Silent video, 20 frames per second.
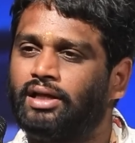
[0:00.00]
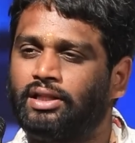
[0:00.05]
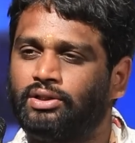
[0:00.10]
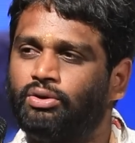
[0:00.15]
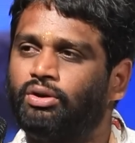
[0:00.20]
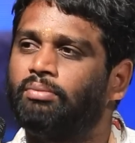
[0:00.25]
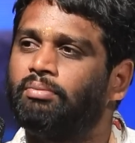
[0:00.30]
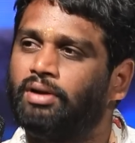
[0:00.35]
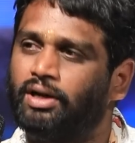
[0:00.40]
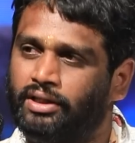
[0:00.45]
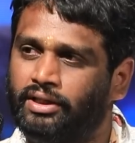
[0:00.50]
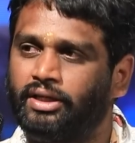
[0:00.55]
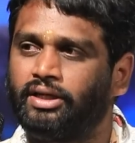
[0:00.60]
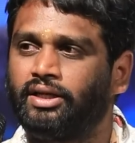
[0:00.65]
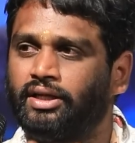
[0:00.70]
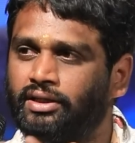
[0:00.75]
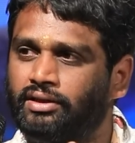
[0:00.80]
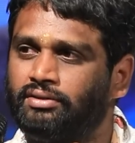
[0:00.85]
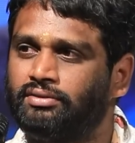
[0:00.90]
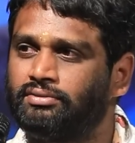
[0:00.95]
அதோட
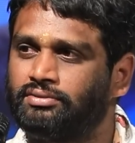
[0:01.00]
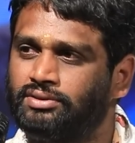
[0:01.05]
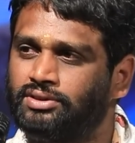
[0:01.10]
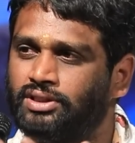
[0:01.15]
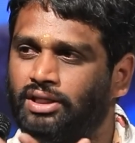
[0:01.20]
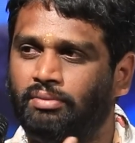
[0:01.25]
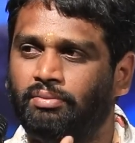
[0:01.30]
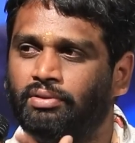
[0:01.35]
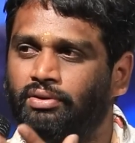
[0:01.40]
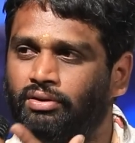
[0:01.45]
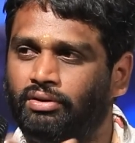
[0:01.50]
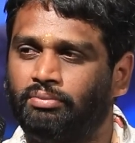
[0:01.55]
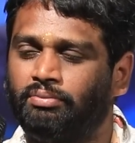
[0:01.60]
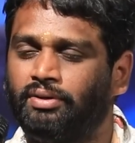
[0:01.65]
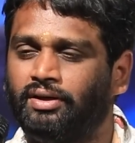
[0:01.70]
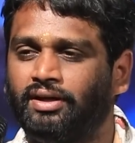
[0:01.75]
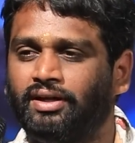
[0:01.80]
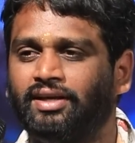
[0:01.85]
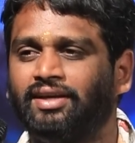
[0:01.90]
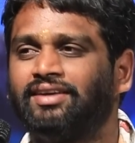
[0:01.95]
மார்க்கெட்டிங் ஜாபில் ஒர்க்
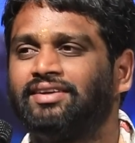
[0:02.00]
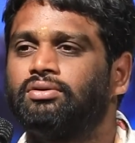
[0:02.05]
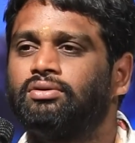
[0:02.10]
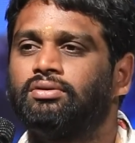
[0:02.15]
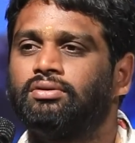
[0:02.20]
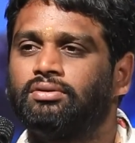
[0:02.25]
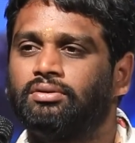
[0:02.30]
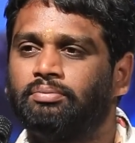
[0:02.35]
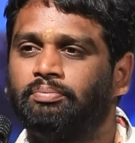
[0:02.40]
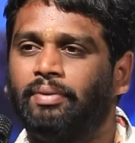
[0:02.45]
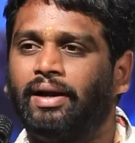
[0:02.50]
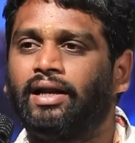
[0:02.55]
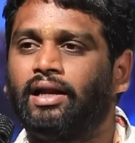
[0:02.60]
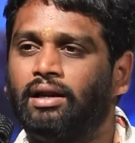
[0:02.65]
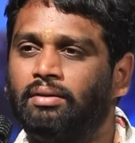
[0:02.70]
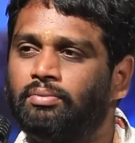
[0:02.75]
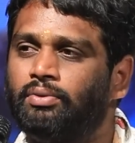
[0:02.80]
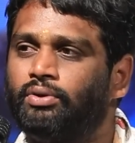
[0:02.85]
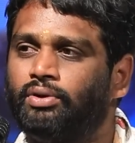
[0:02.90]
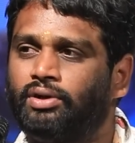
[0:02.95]
பண்ணேன்
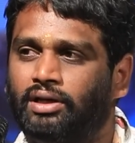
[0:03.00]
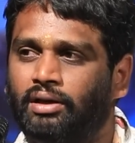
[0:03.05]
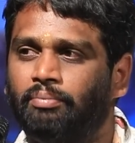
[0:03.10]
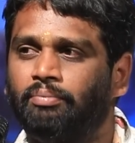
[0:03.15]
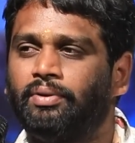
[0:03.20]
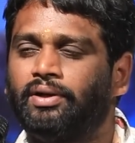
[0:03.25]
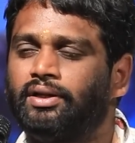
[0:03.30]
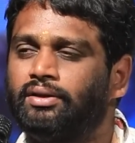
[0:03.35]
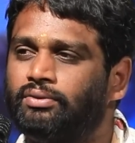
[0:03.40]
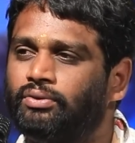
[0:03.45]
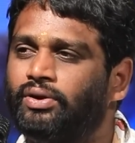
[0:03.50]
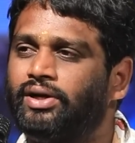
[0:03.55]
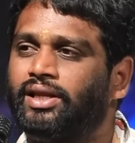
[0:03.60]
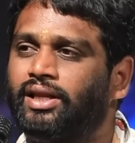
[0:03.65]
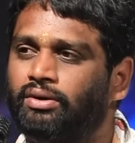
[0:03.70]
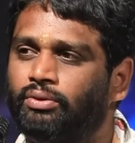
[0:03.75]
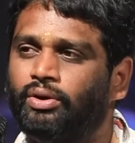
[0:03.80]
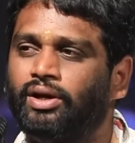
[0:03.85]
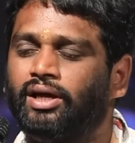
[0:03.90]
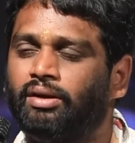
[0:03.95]
பேனல் போர்ட் கம்பெனி
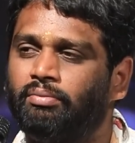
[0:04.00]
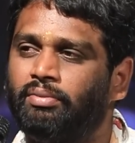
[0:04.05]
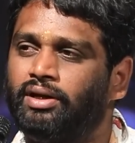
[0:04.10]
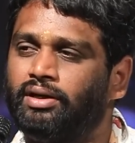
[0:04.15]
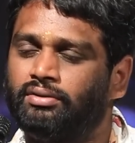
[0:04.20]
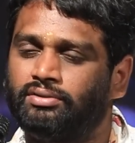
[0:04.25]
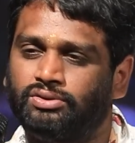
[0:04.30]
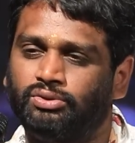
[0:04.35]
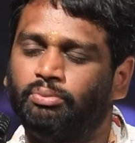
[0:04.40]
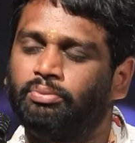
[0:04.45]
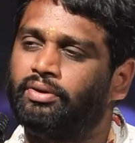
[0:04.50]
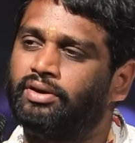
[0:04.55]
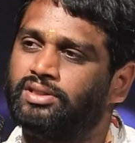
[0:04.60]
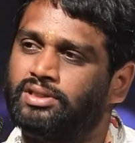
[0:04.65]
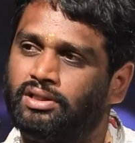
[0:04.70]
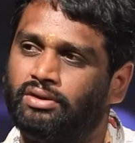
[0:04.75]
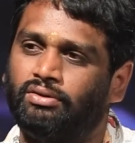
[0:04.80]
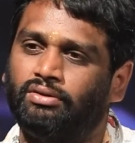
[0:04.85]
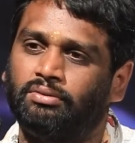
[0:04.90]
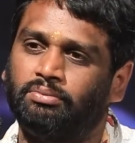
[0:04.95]
ஒயரி ஒயர்மேன்
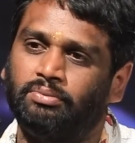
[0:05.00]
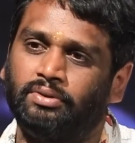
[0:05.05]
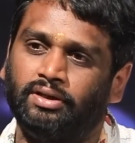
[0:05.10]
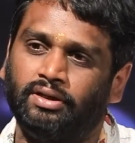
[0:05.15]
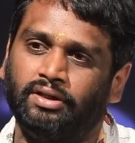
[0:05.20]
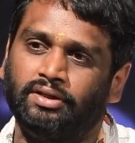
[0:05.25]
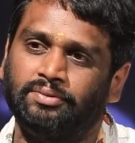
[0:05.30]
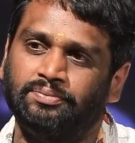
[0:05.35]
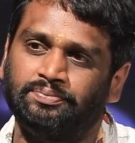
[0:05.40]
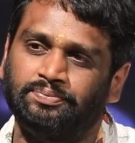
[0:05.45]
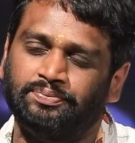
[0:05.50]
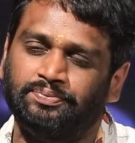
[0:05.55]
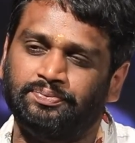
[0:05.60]
சூப்பர்வைசராக ஒர்க் பண்ணேன்